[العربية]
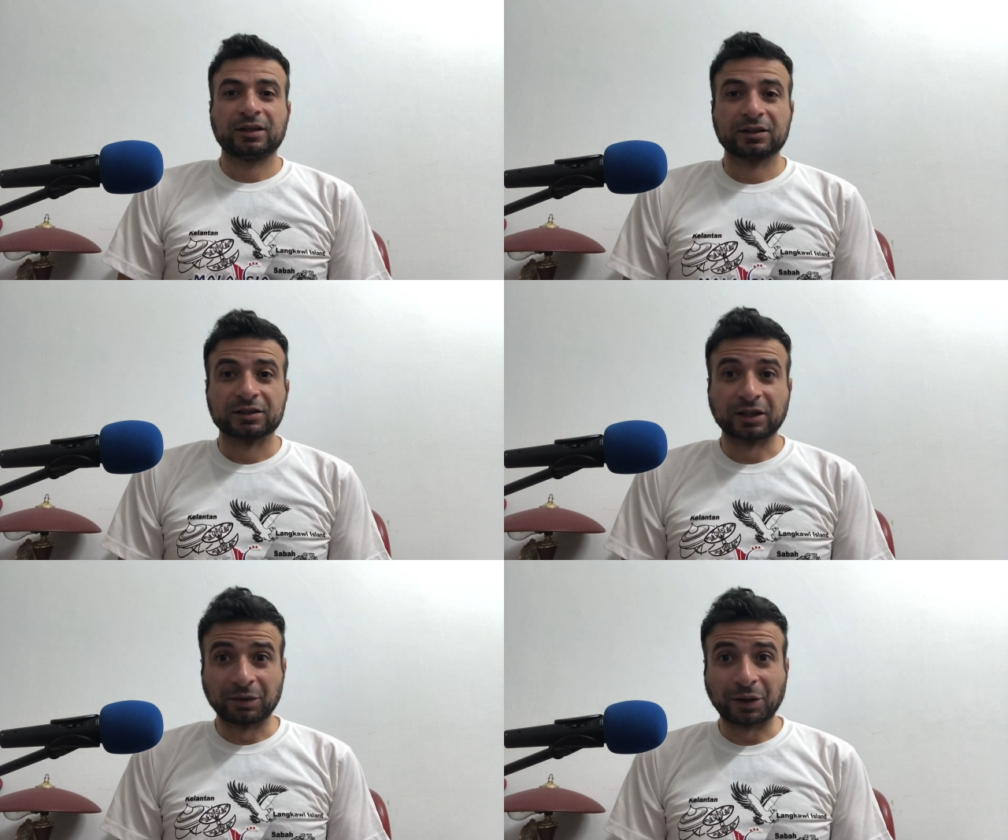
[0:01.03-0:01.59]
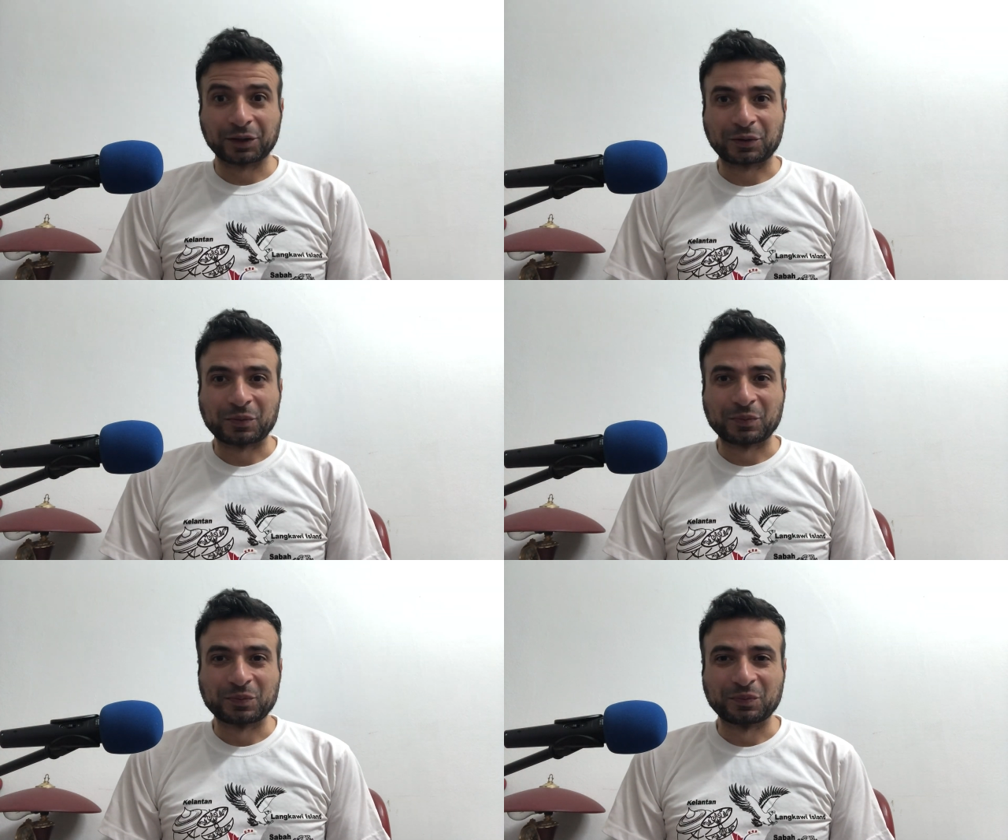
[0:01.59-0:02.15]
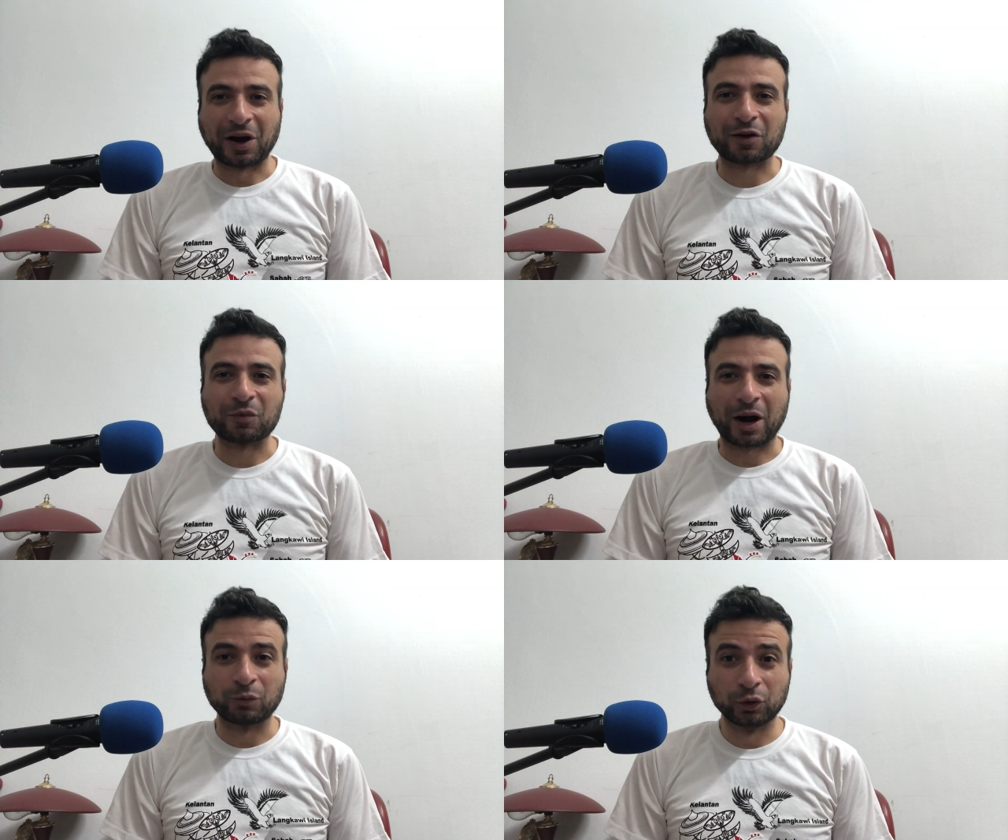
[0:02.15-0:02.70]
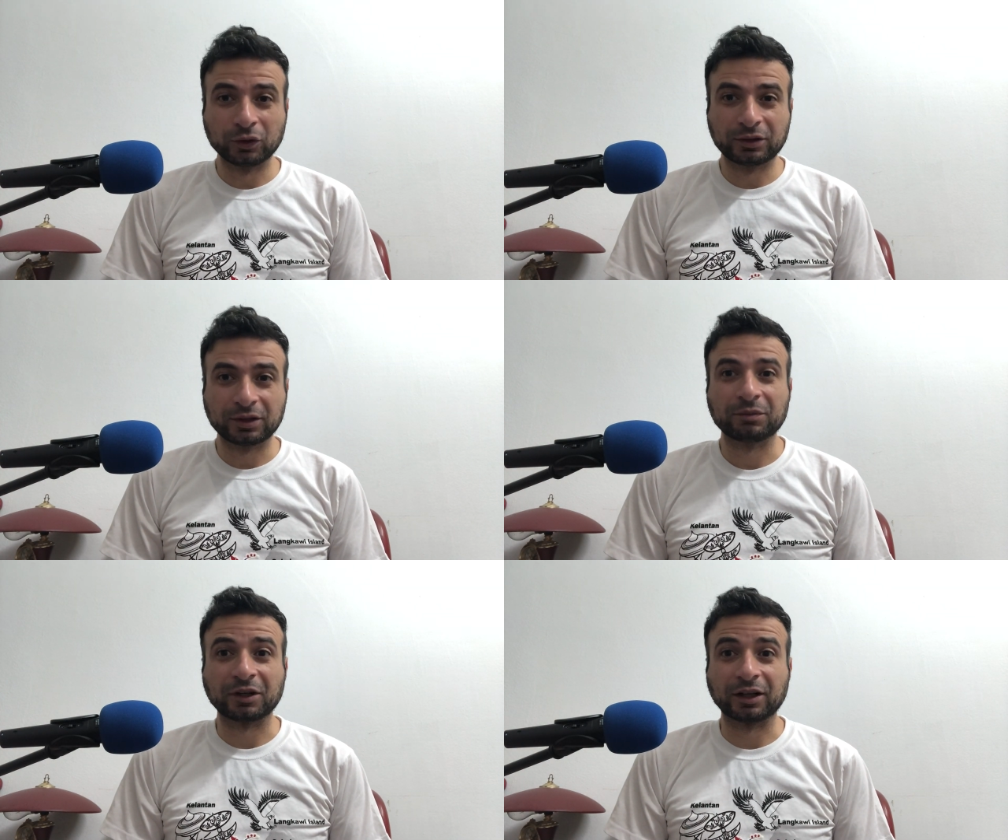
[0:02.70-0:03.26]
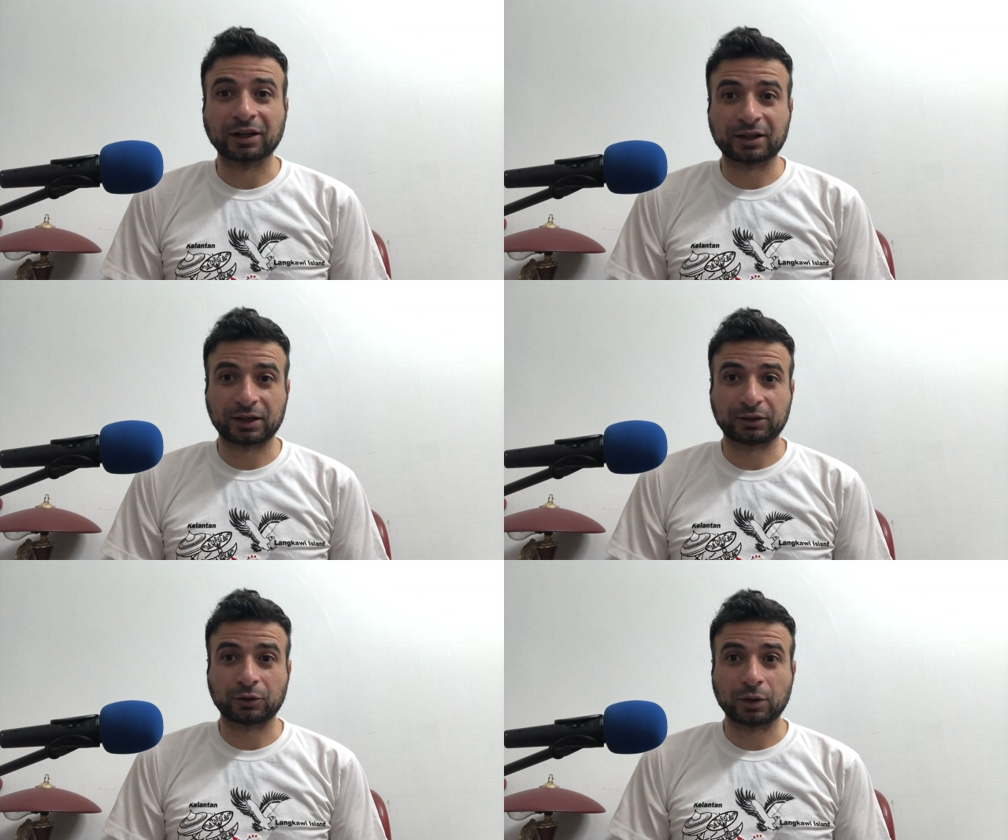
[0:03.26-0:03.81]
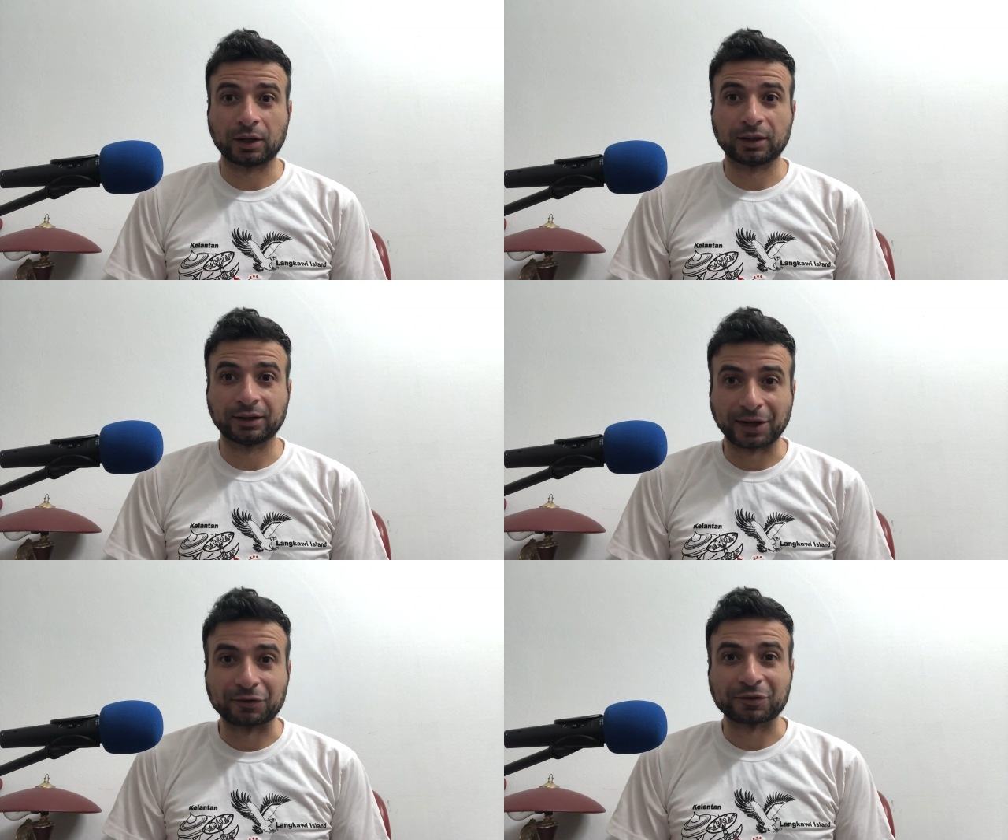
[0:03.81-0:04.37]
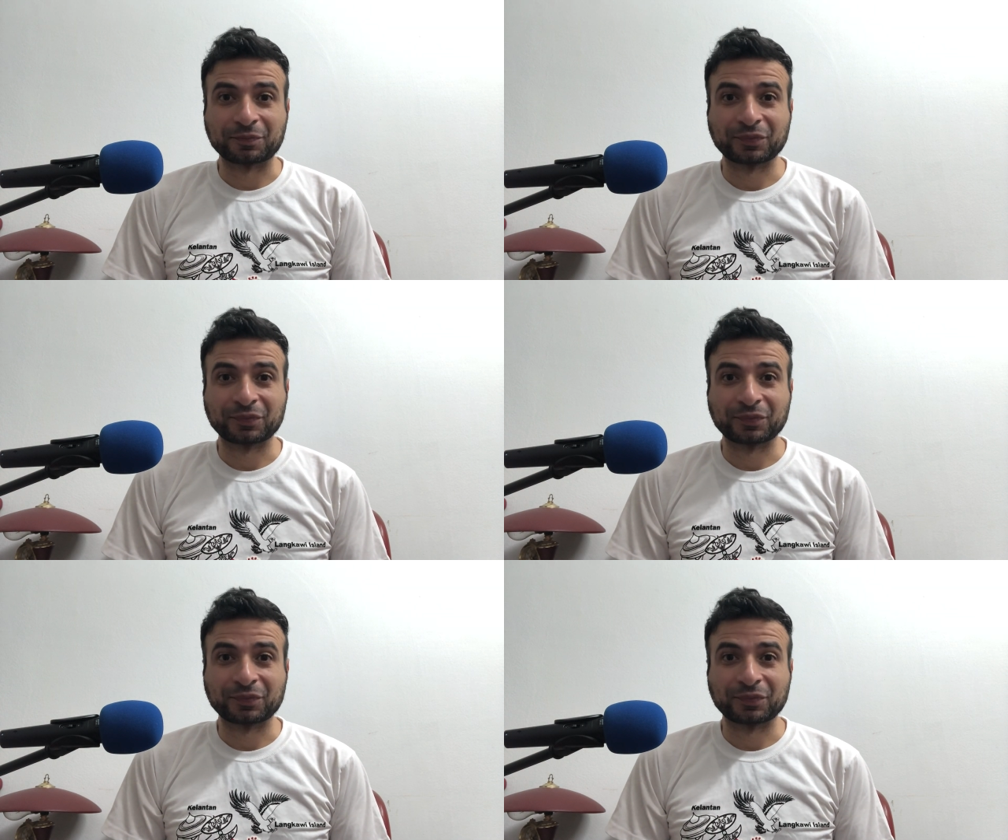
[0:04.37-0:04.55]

السلام عليكم معاكم محمود من قناة روها لايف